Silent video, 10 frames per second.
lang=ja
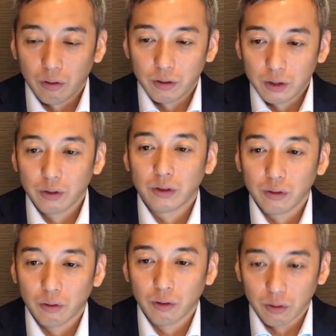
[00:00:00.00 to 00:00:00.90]
一つ
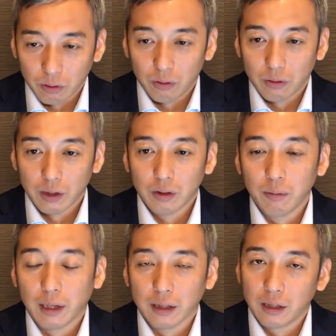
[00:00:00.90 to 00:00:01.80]
のことを
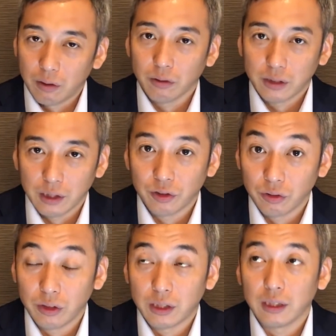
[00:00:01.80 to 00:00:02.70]
例えば起業して
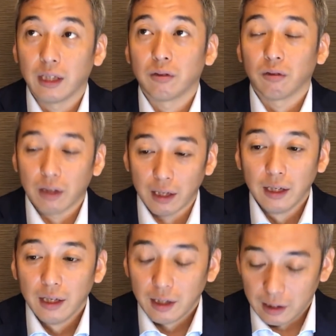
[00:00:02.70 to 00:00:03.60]
11年と
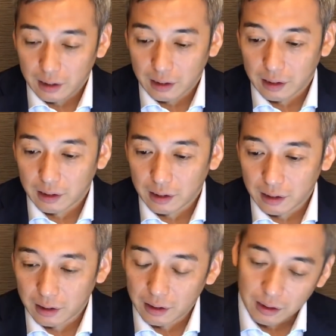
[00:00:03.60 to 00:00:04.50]
か
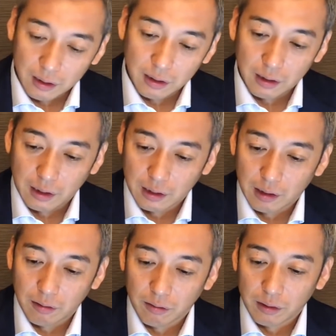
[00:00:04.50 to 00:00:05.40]
あなん
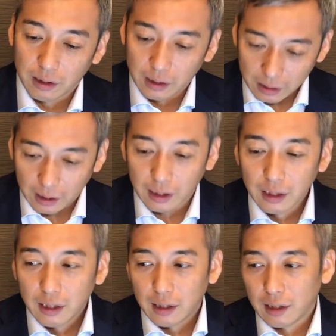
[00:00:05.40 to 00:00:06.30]
だろう何か
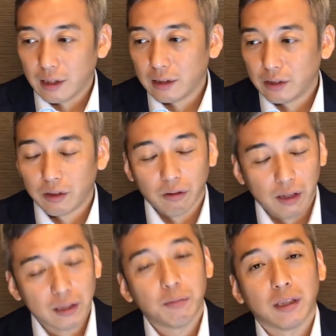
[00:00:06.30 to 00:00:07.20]
事業
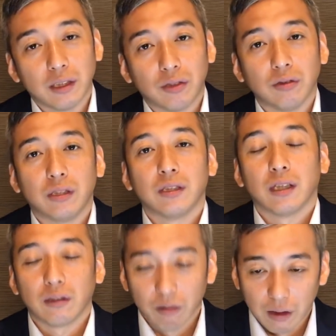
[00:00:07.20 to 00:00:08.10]
を始めて11
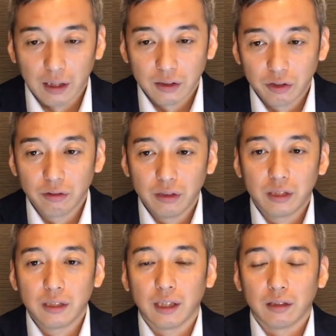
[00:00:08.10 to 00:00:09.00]
年とか
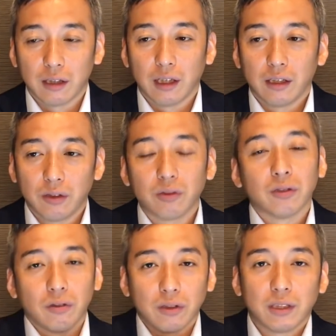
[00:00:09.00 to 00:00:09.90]
11年って一
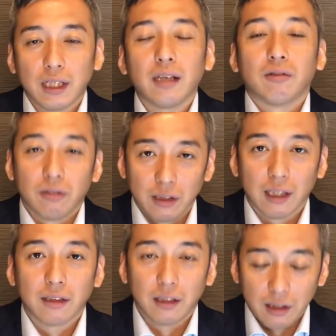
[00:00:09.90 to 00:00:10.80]
つのサイクルに
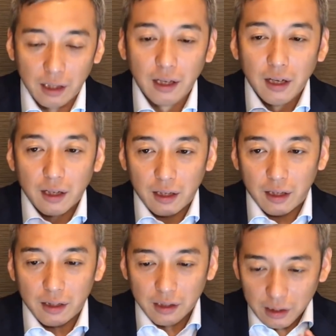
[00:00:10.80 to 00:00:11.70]
なってて、
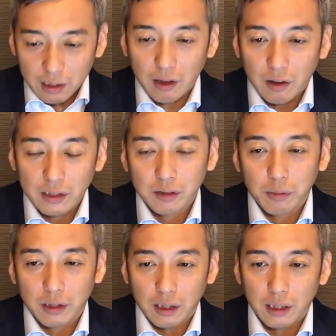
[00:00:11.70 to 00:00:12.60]
えー、何かを始
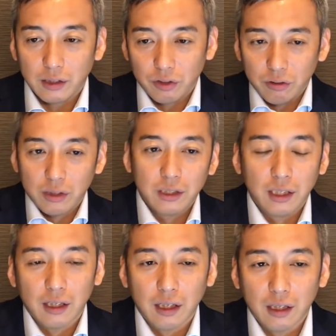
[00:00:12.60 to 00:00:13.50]
めて
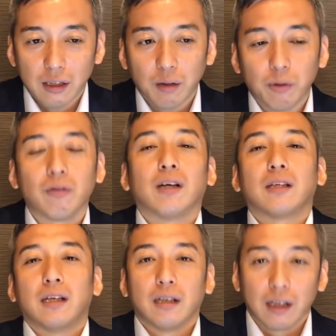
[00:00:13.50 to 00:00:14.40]
11年かけて物語
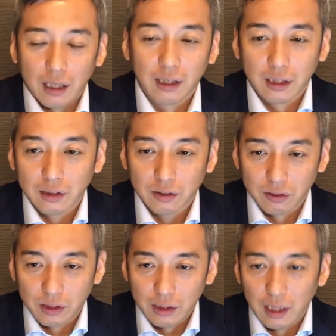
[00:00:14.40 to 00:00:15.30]
が完
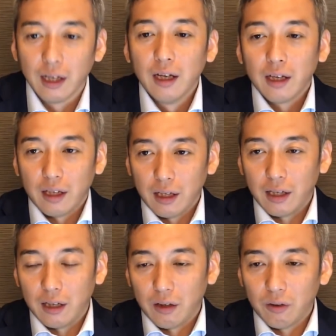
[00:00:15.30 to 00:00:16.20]
結して、
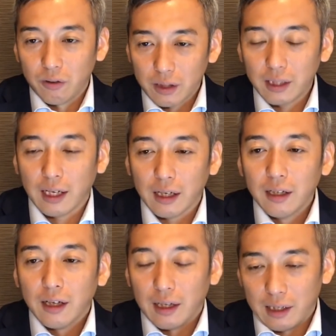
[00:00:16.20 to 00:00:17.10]
えー、大きな
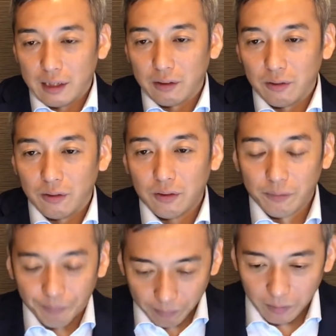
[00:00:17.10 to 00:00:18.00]
あ
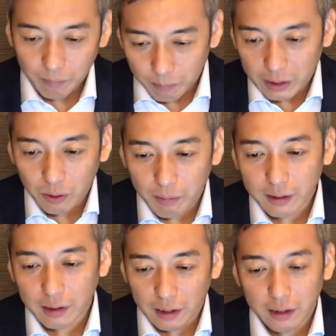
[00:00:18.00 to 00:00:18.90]
のーまと
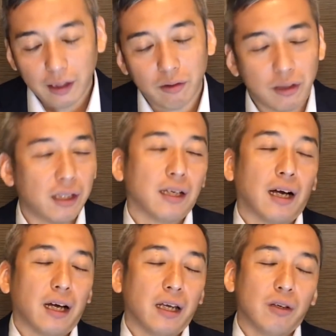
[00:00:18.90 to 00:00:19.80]
まったエネルギー
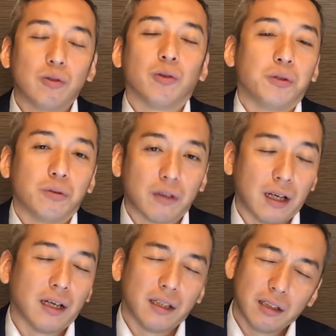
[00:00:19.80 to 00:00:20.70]
が入るという
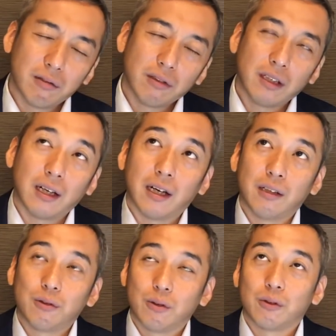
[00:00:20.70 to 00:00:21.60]
かエネルギーが
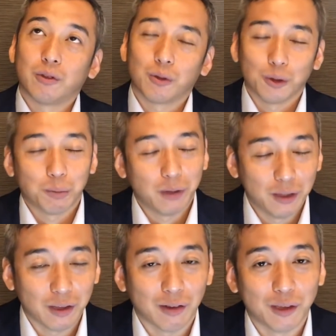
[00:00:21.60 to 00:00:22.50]
入るというとちょっと
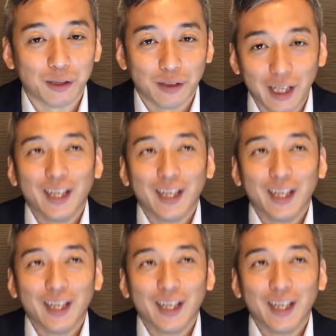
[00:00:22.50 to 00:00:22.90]
スピリチュアルですね、